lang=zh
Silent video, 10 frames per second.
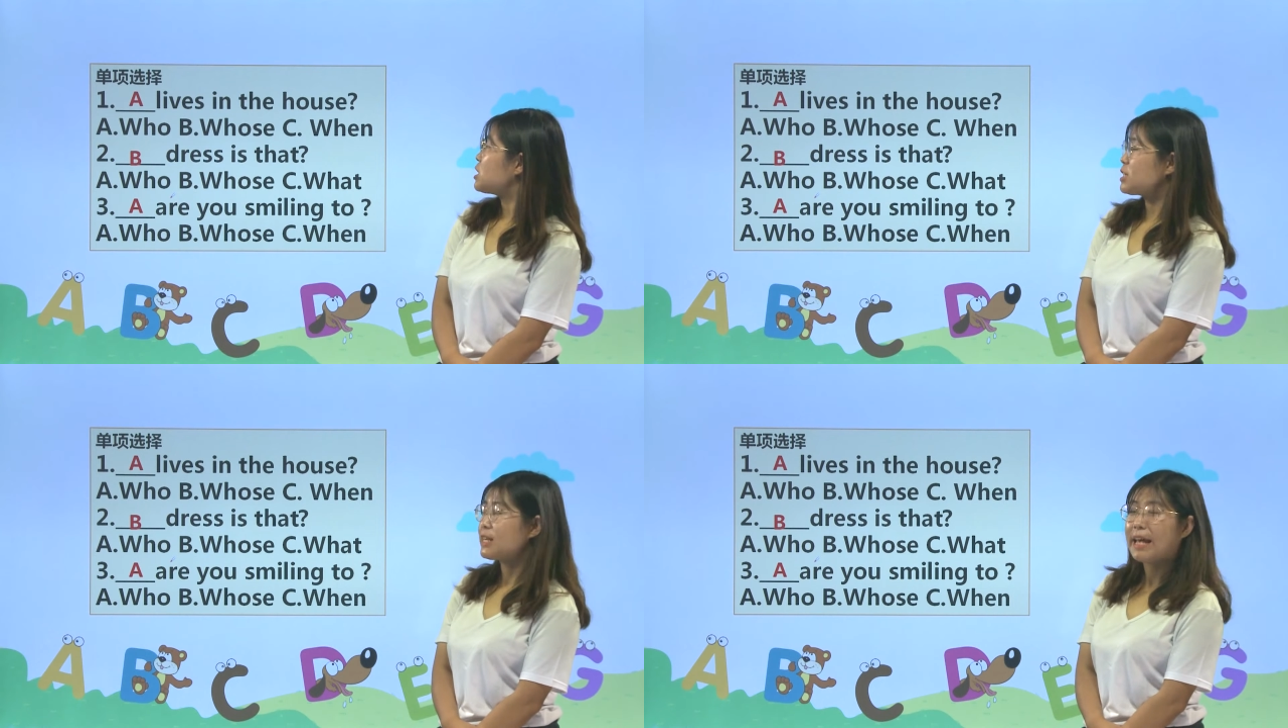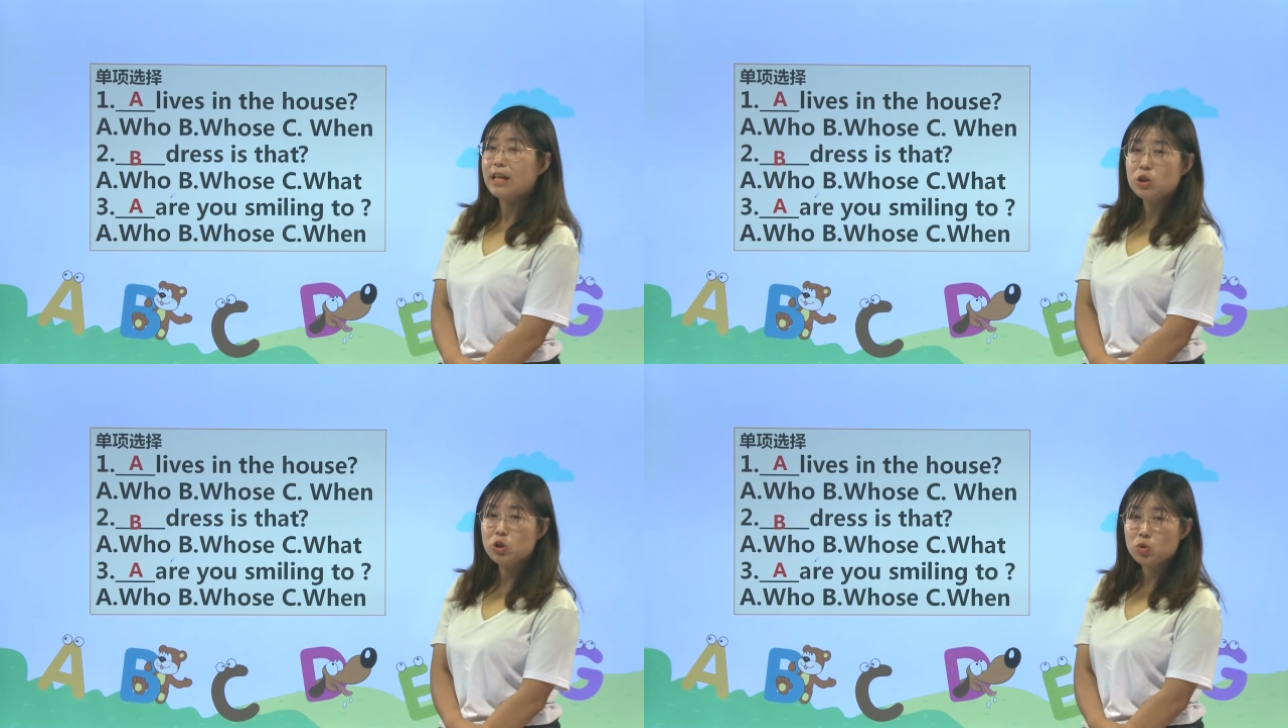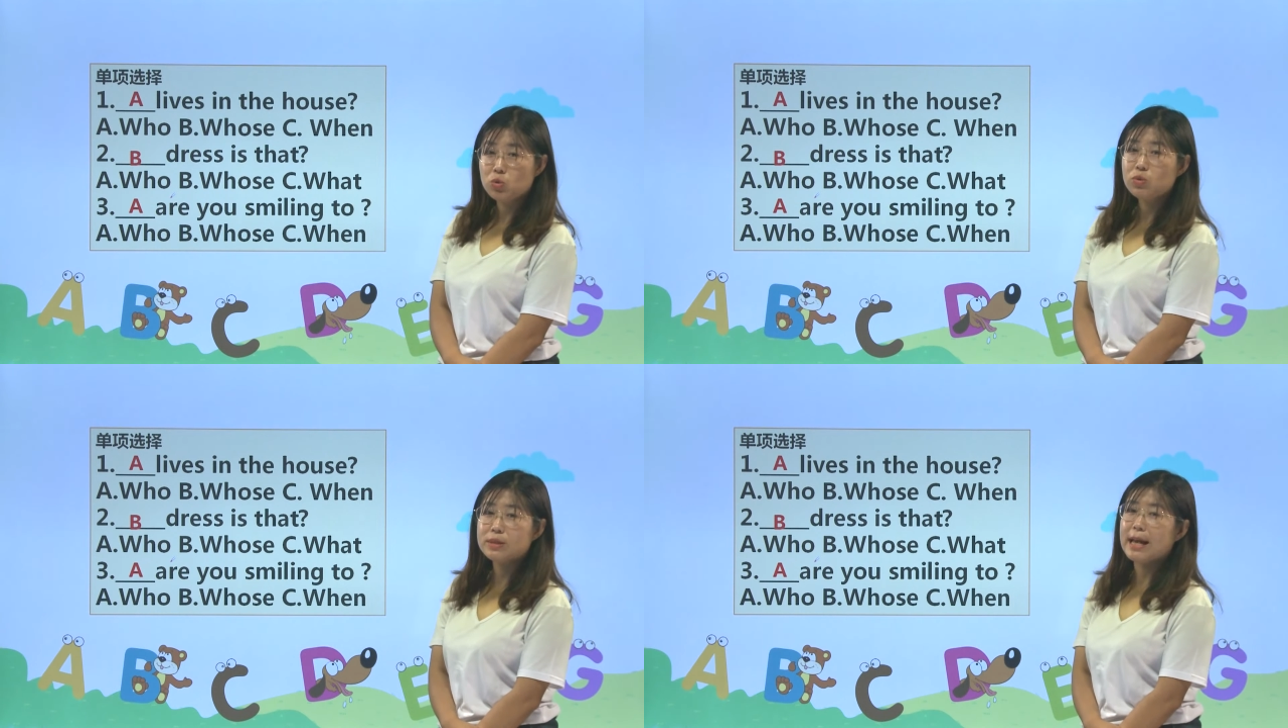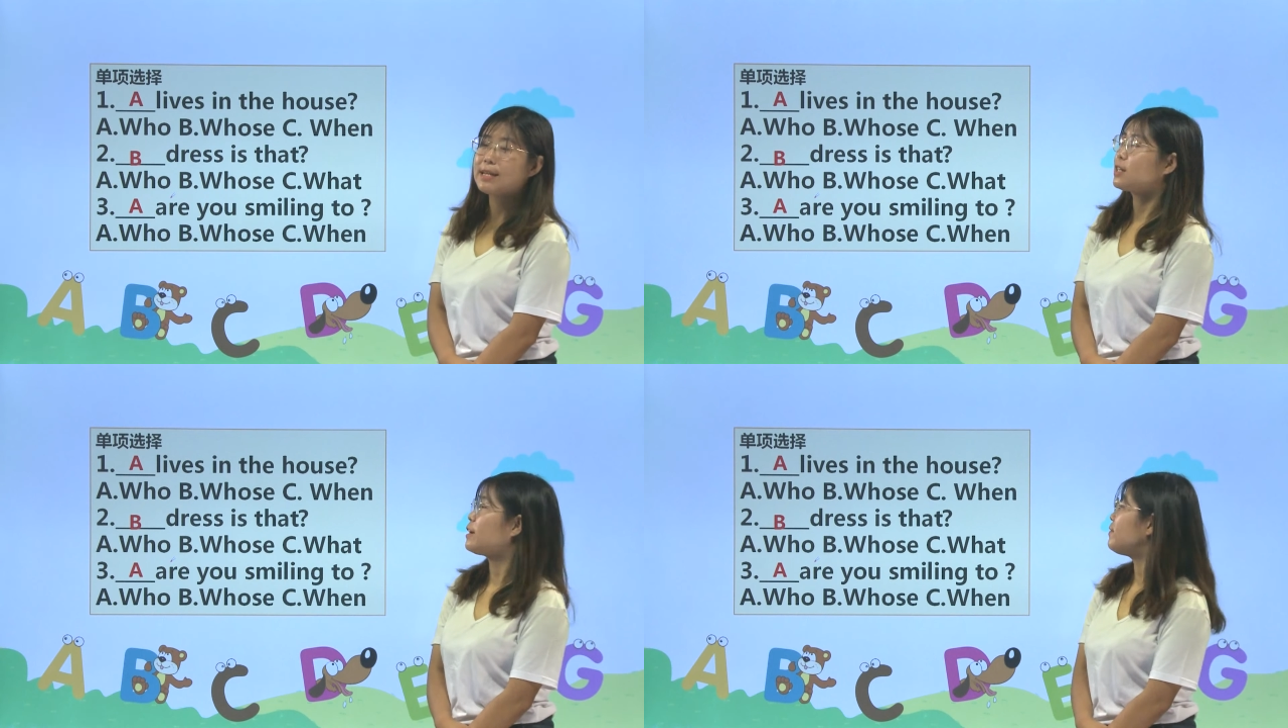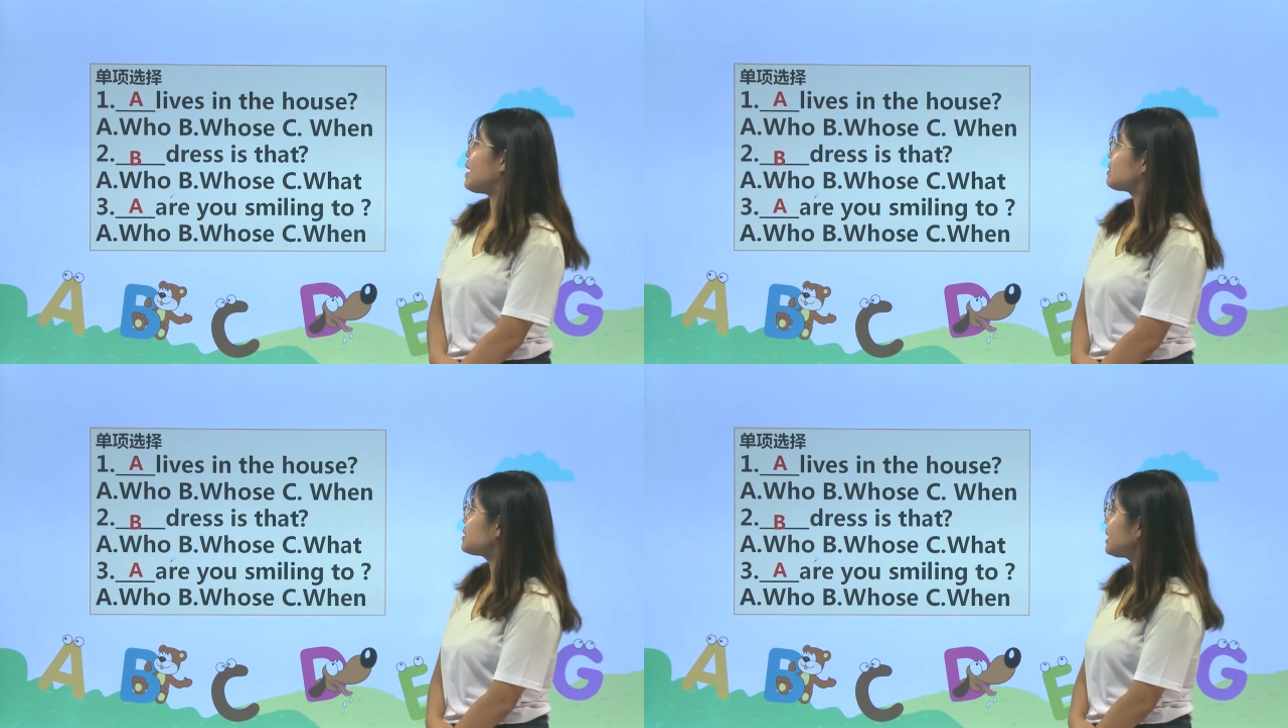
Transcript: 谁住在这个房